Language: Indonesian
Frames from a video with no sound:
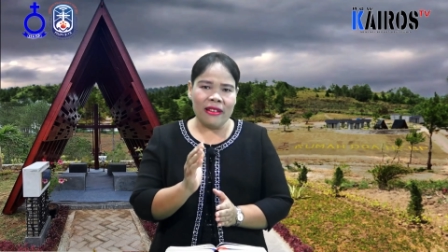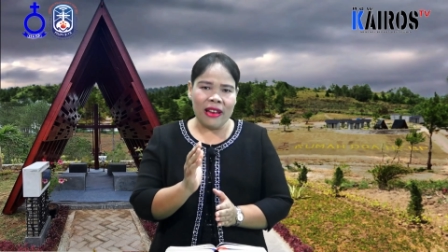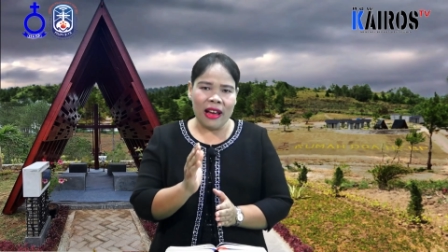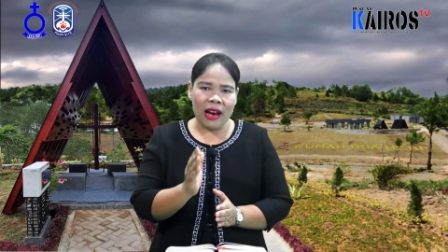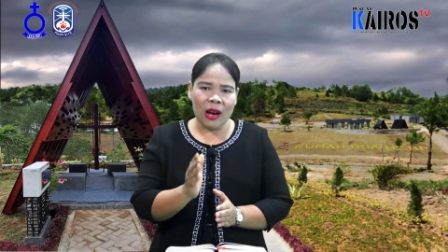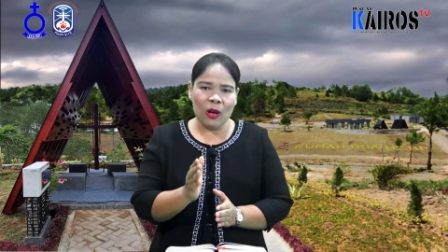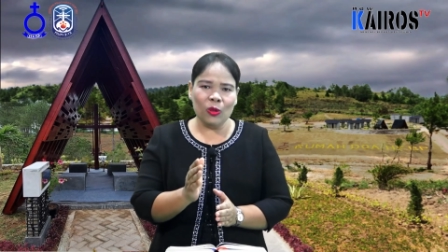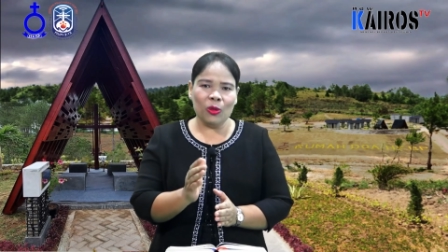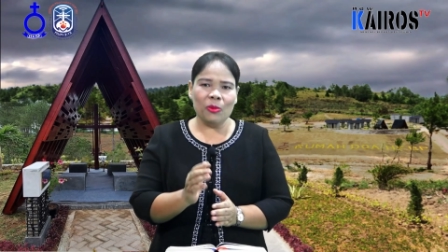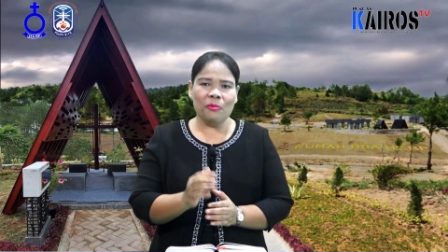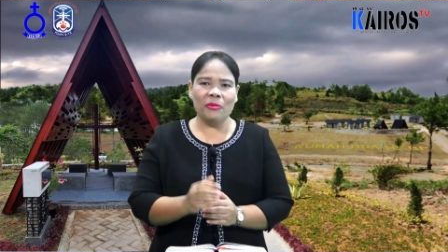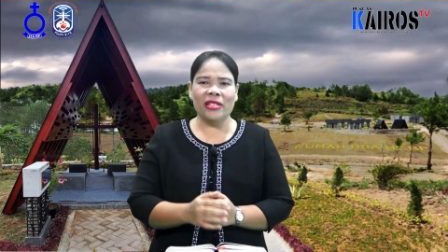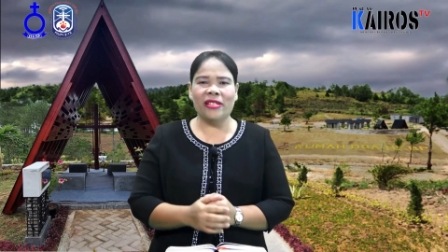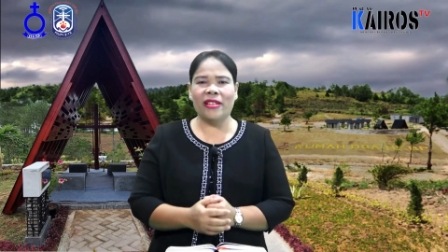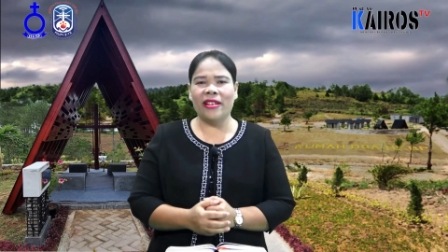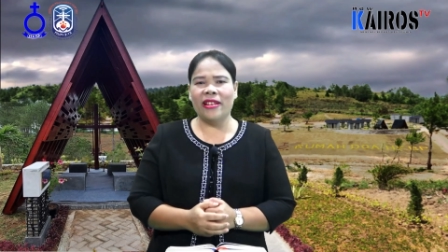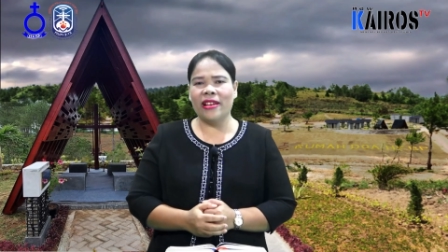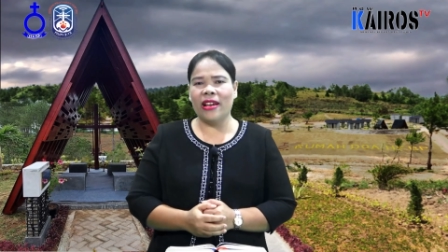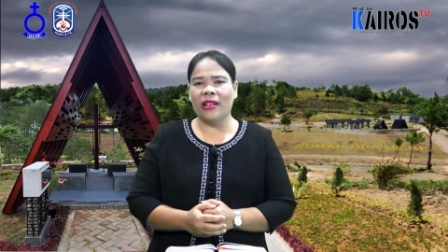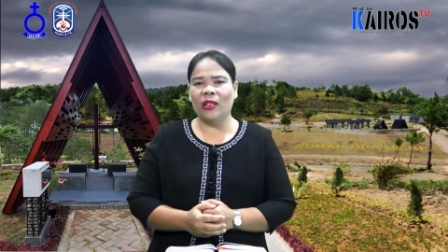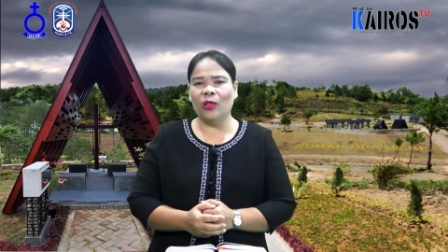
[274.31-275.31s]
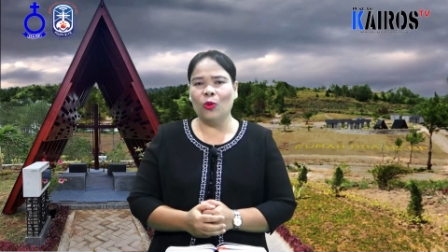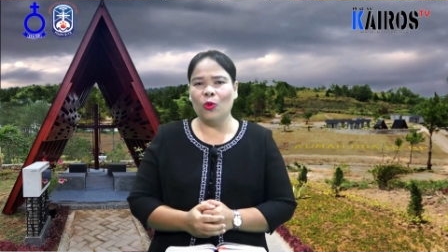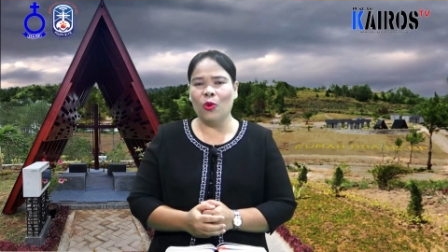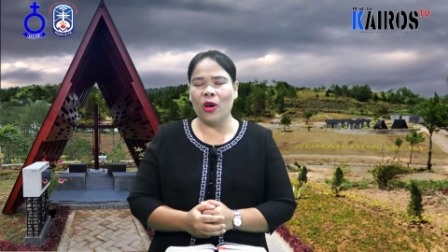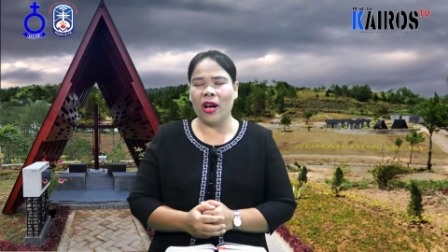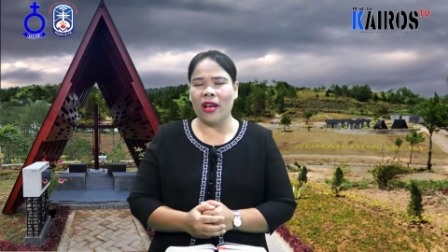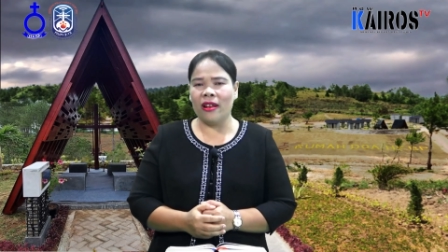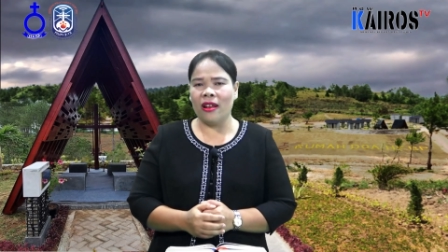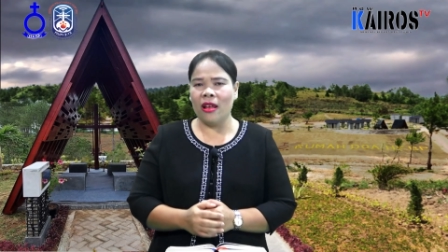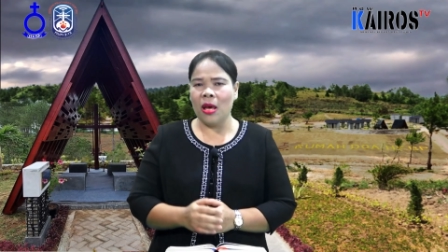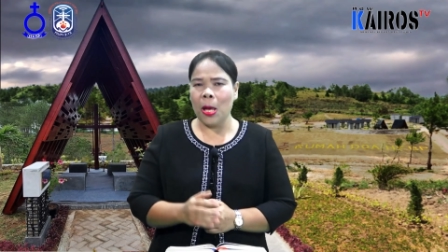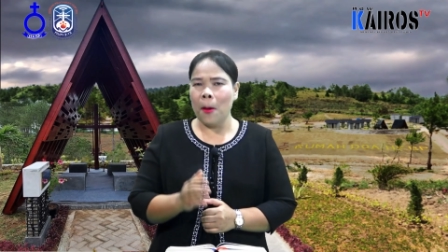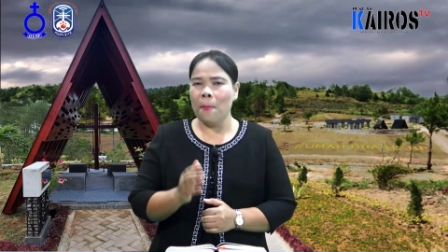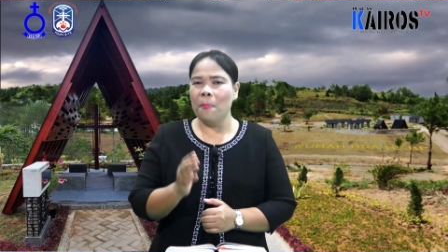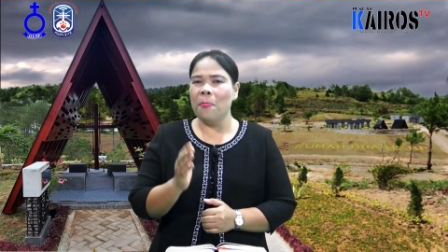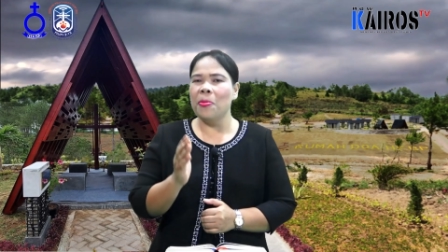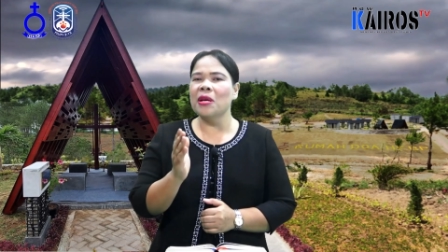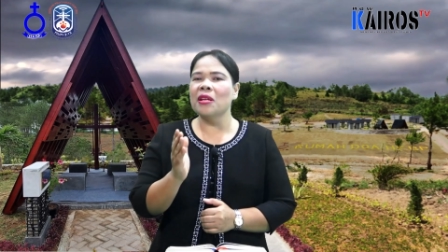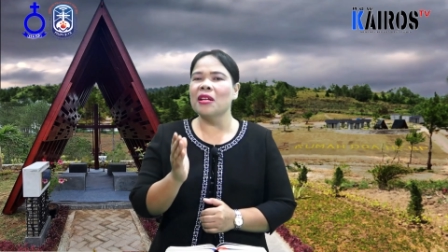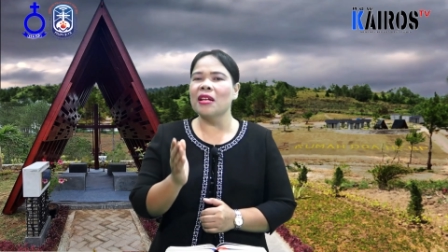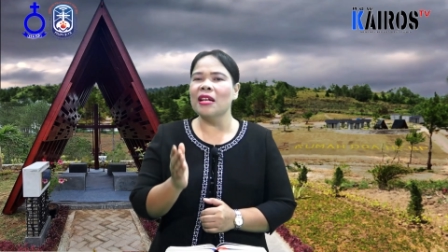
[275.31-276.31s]
Daud menjadikan Tuhan
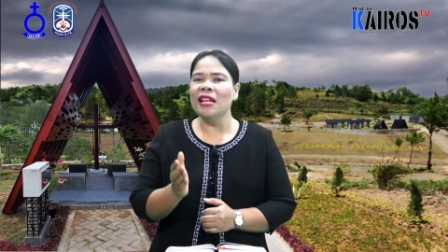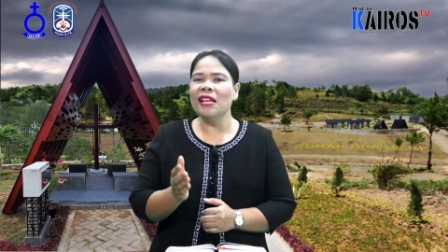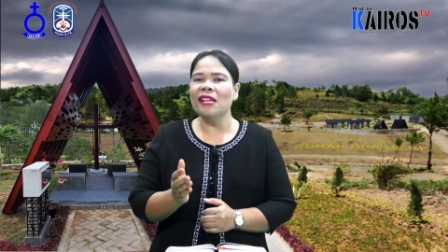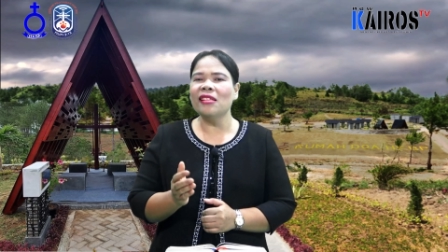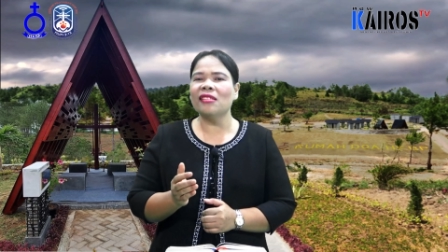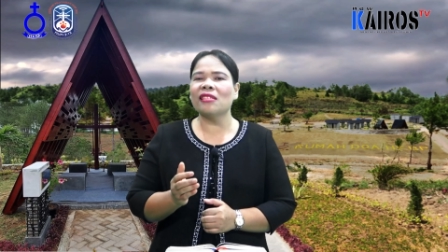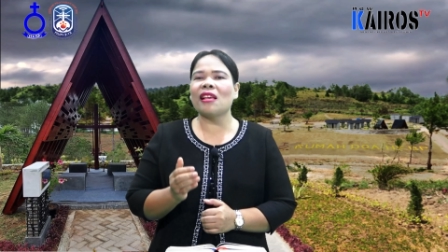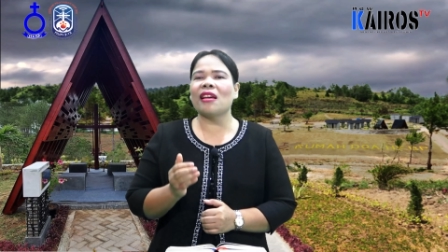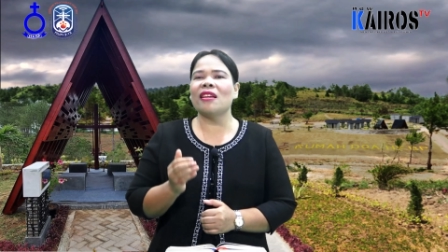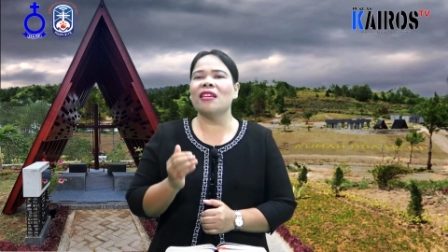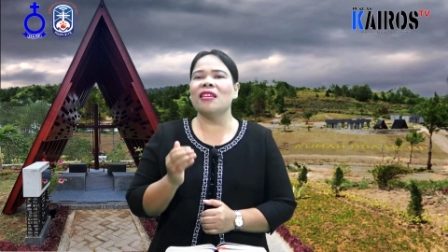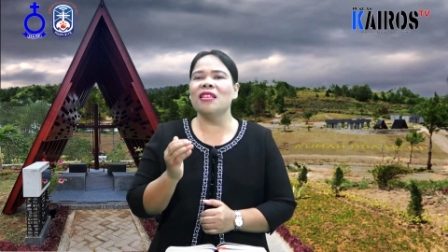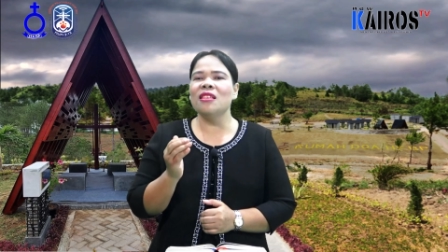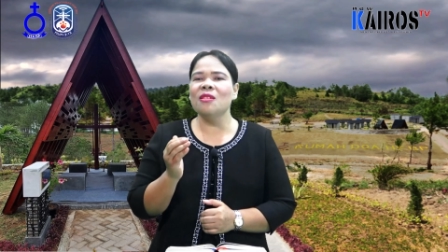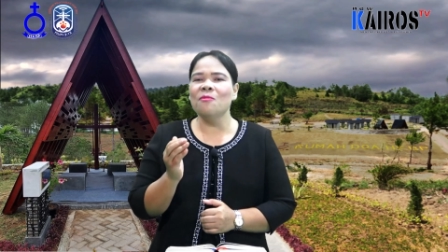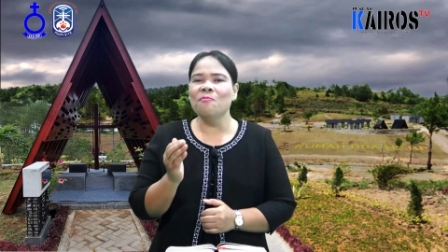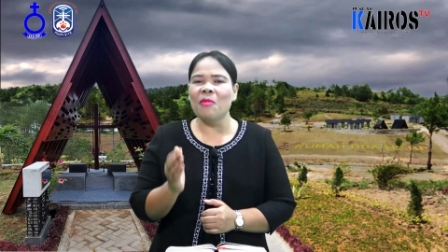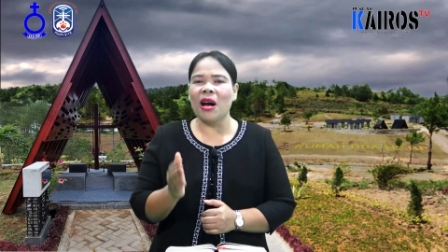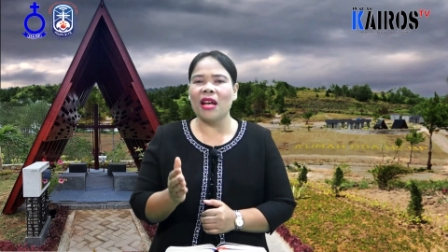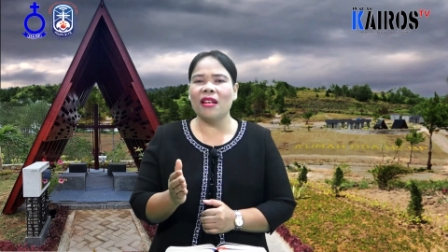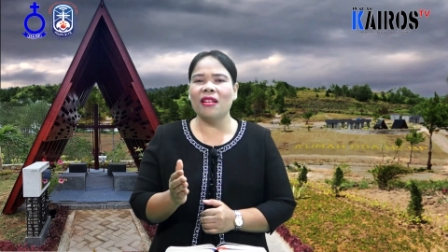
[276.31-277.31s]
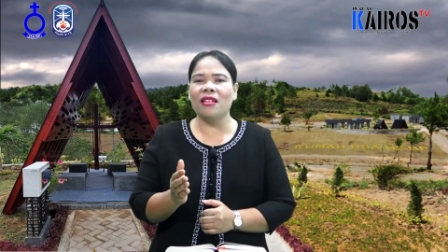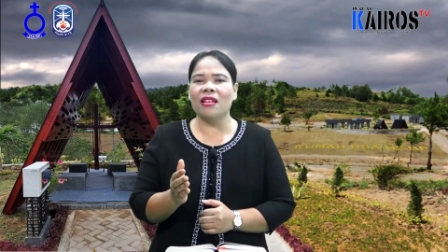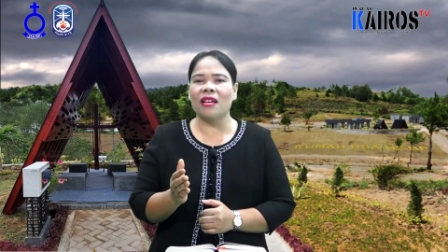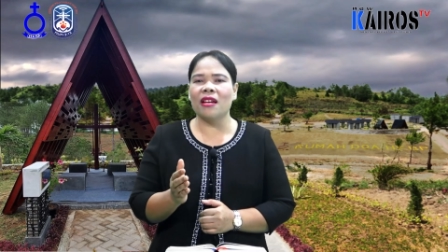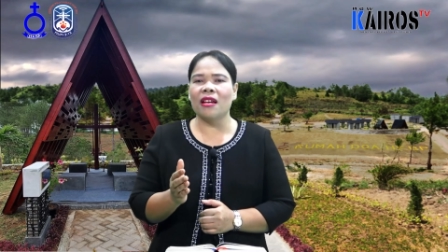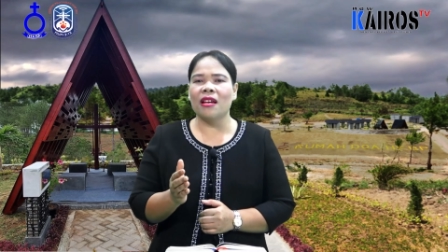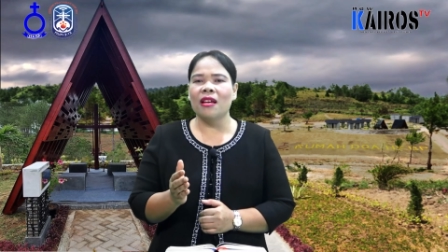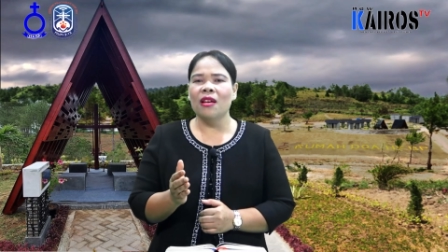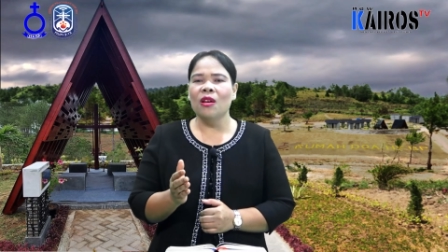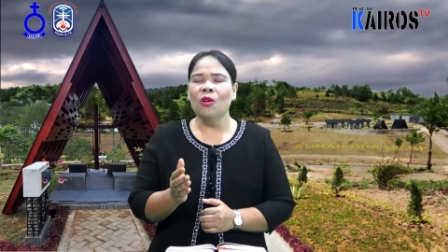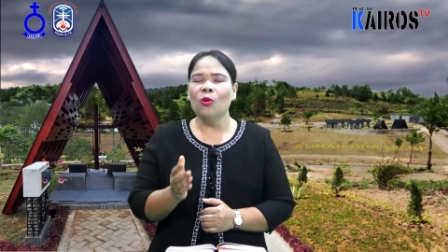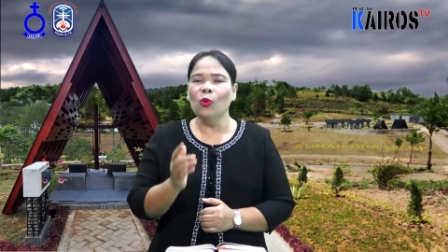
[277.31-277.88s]
perisai imannya